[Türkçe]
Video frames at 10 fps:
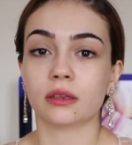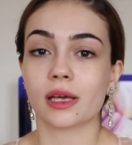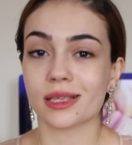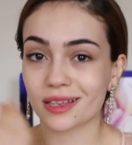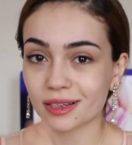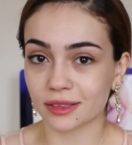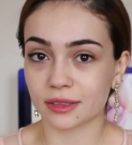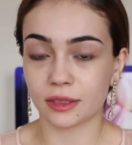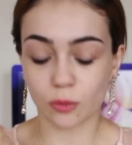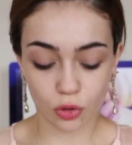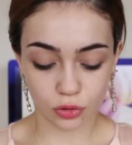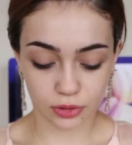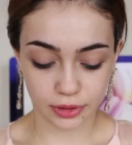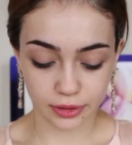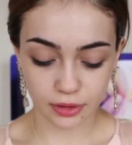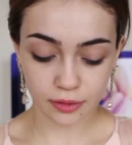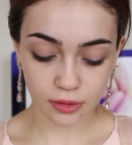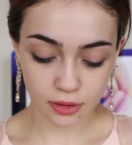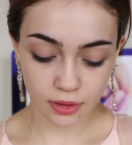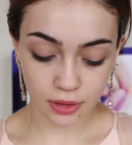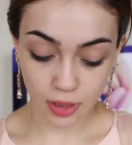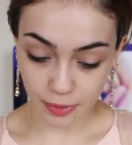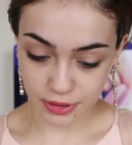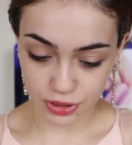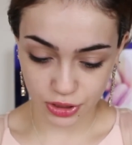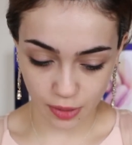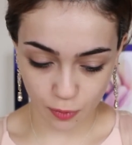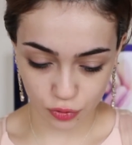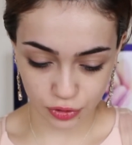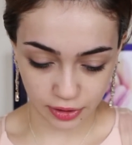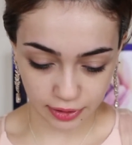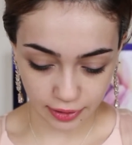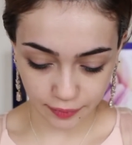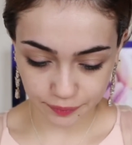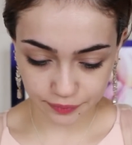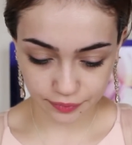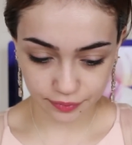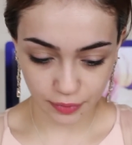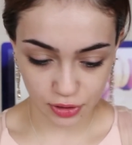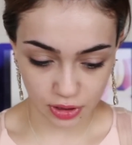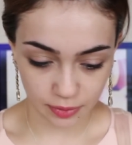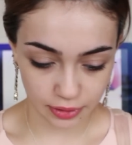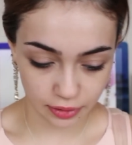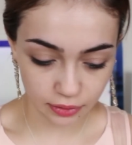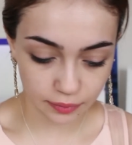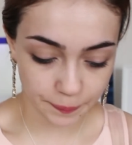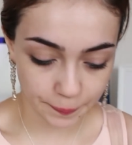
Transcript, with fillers: e, kızarıklıkları, morlukları kapatacağım öncelikle başlamadan.